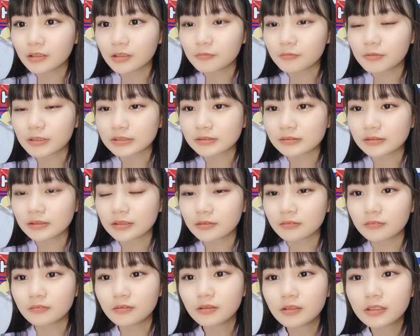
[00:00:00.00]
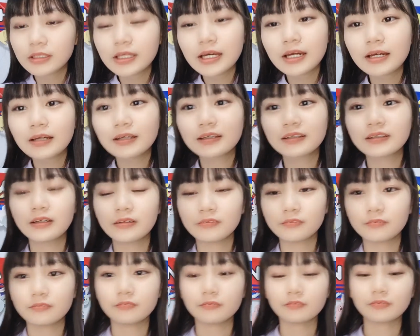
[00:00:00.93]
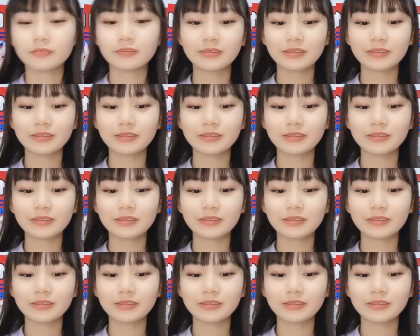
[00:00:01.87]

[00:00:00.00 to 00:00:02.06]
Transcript: アバイスくれたのいやあの